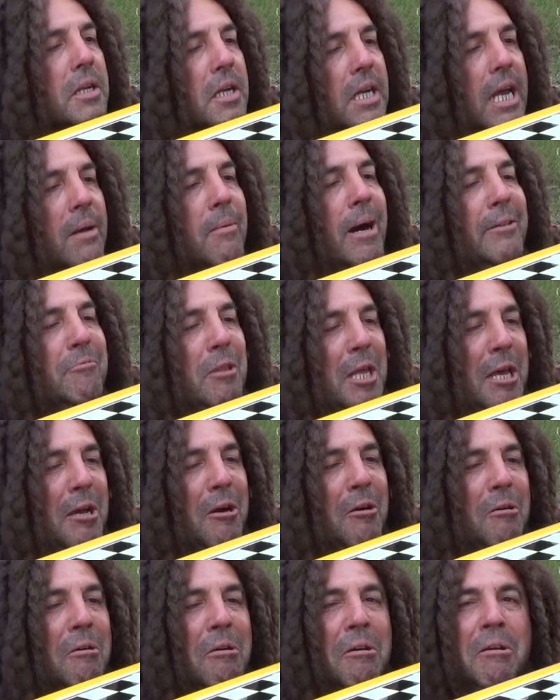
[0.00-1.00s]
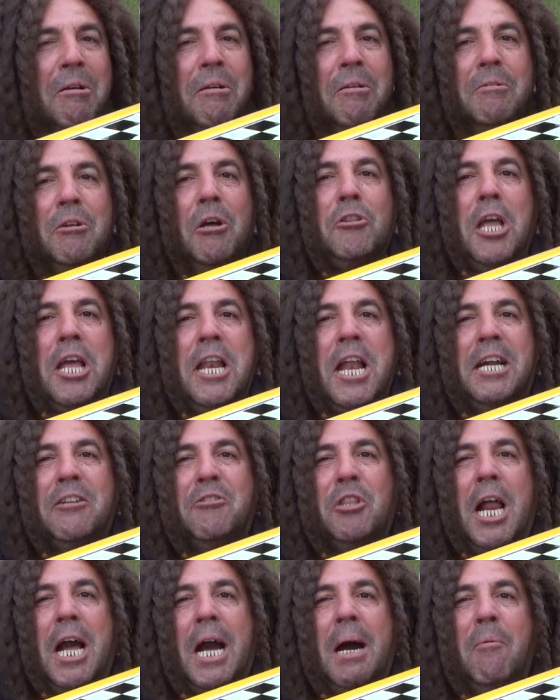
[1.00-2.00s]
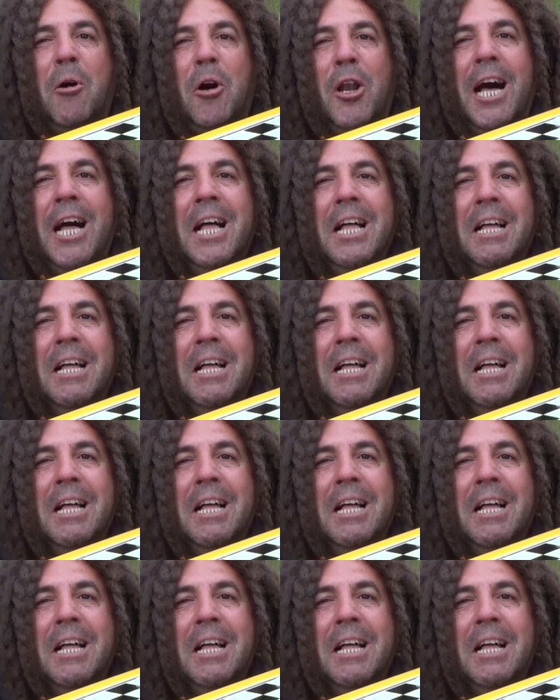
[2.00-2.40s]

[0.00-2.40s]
Que va, tío. ¿No tiene el tragabola?